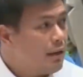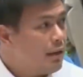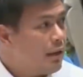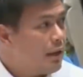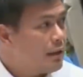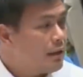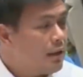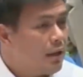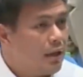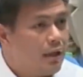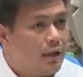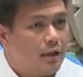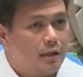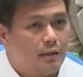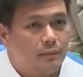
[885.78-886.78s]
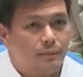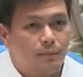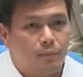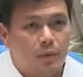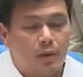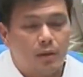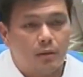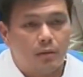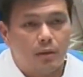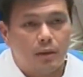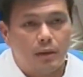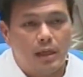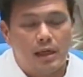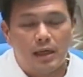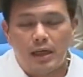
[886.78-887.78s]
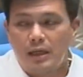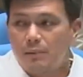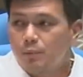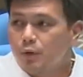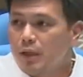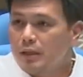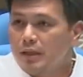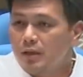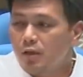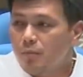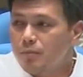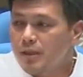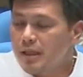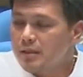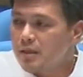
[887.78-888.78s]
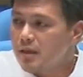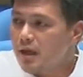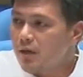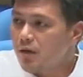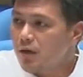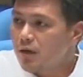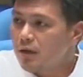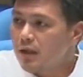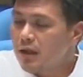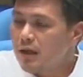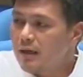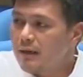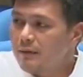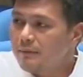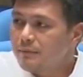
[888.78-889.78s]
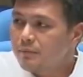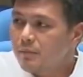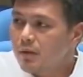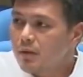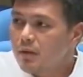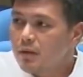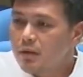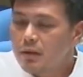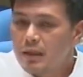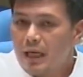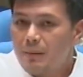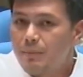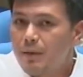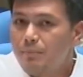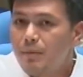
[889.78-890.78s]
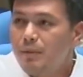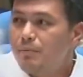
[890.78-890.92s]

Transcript: at uh, ilalagay na po natin COMSEC sa record na Nakabinbin